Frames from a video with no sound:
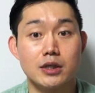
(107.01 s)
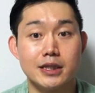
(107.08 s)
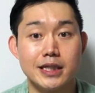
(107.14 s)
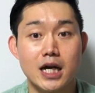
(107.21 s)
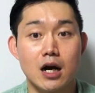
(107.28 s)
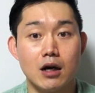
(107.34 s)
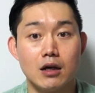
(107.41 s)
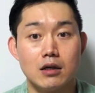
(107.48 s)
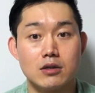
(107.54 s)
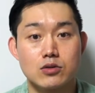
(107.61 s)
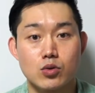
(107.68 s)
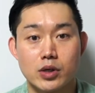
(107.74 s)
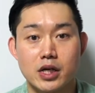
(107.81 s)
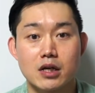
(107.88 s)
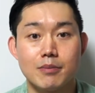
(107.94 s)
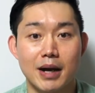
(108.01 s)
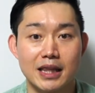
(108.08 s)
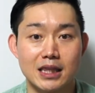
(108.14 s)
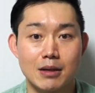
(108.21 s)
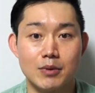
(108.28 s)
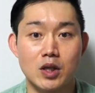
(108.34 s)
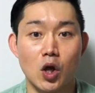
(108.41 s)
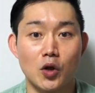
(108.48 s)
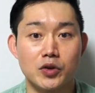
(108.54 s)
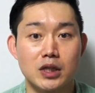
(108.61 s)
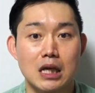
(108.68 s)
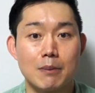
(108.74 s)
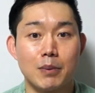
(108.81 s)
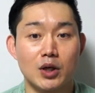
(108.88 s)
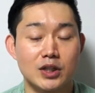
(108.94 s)
이어 소리를 만나면
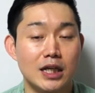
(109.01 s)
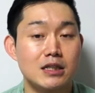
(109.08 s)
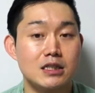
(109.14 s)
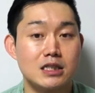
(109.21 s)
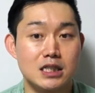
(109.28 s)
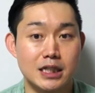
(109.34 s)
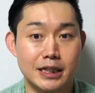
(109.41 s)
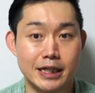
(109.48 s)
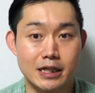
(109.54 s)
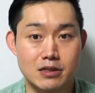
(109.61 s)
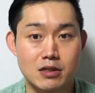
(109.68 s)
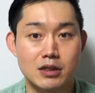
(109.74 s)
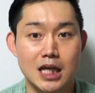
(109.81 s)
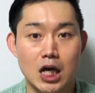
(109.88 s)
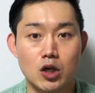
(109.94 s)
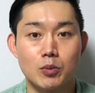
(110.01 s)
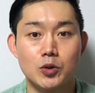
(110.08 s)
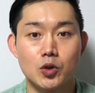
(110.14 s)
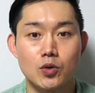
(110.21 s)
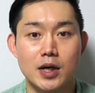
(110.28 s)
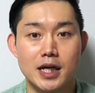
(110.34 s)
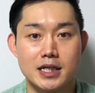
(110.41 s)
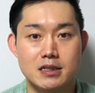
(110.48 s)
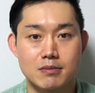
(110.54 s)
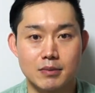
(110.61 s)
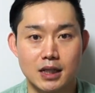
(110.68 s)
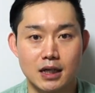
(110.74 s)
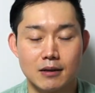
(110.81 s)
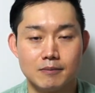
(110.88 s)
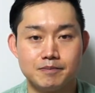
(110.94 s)
어떻게 변하는지에 대해서 다뤄보도록 하겠습니다.